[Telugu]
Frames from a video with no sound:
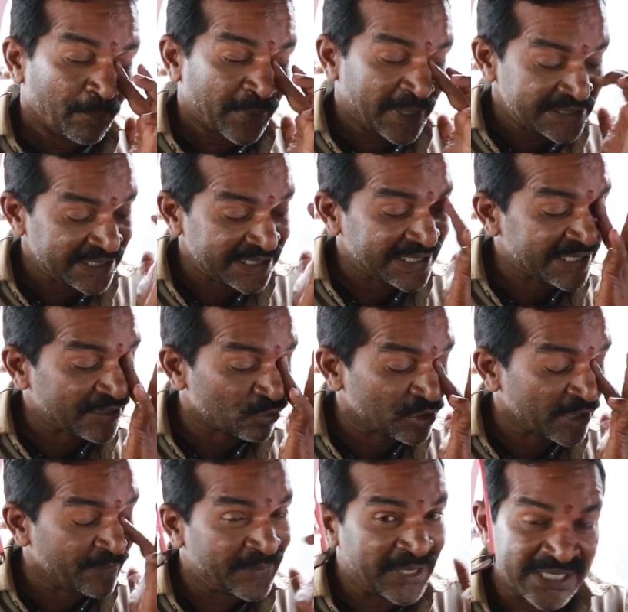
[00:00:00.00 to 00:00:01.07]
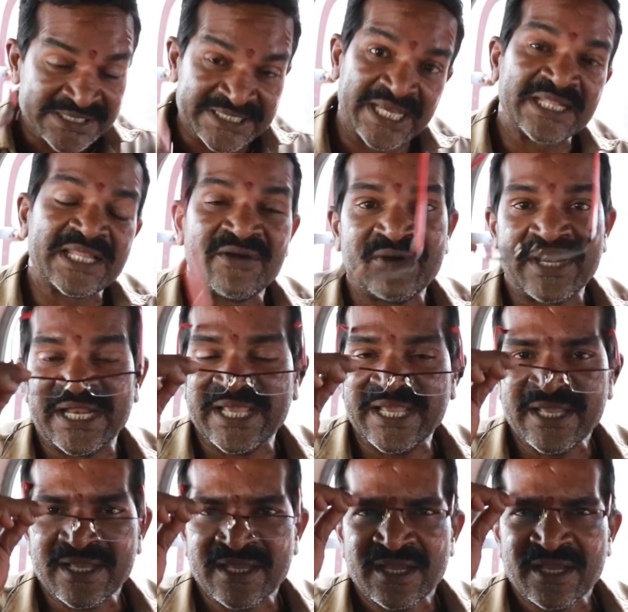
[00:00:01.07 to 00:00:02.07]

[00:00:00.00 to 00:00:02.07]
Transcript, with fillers: ప్రజలకి కొద్దిగా మేలు చేద్దామనే